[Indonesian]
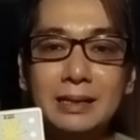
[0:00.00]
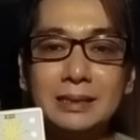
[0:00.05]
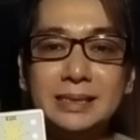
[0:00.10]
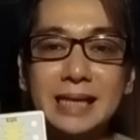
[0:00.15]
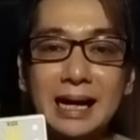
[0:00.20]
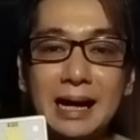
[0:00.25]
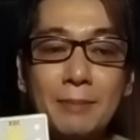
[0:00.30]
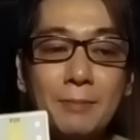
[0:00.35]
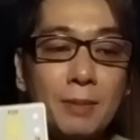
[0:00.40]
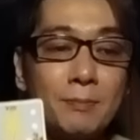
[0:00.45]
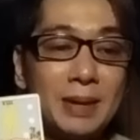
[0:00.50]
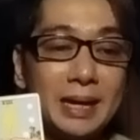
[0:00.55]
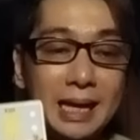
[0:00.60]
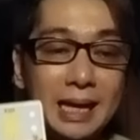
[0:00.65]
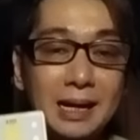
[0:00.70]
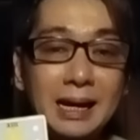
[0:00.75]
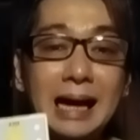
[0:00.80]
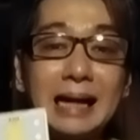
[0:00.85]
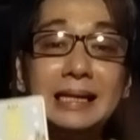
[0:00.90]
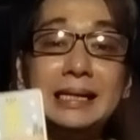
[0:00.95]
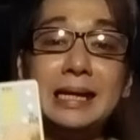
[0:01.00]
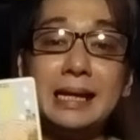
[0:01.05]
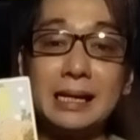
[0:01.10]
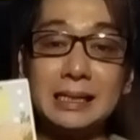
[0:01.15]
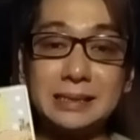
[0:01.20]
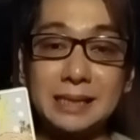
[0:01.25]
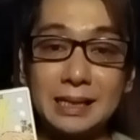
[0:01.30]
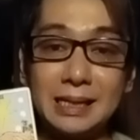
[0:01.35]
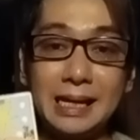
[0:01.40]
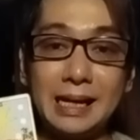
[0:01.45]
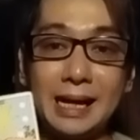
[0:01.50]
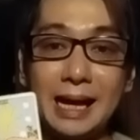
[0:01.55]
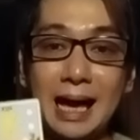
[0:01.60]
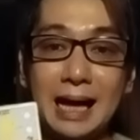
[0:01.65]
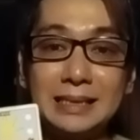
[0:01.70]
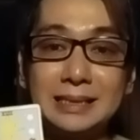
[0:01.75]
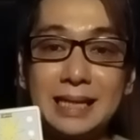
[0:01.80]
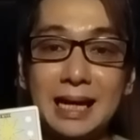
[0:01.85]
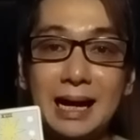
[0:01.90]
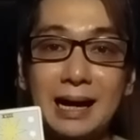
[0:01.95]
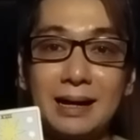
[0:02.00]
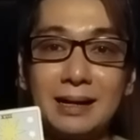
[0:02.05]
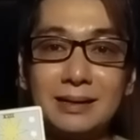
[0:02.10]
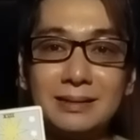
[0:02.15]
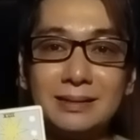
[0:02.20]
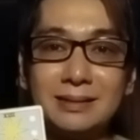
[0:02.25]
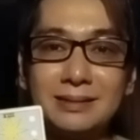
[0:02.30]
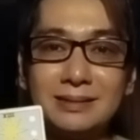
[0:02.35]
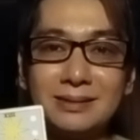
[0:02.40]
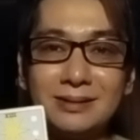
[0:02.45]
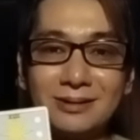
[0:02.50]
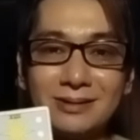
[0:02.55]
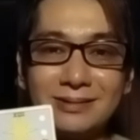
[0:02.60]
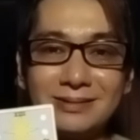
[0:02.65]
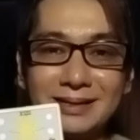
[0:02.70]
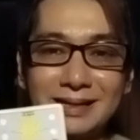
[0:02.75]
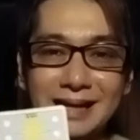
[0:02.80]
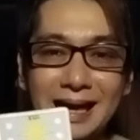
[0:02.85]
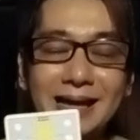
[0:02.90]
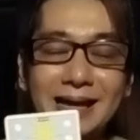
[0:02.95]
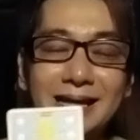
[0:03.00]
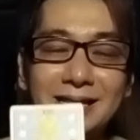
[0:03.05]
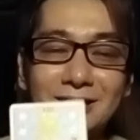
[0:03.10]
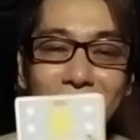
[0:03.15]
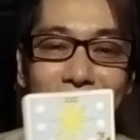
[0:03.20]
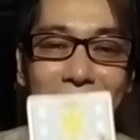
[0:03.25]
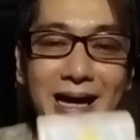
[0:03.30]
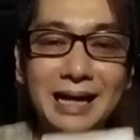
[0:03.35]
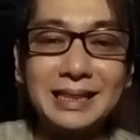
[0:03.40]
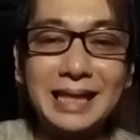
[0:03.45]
Jangan memikirkan diri sendiri aja. Kayak gitu ya.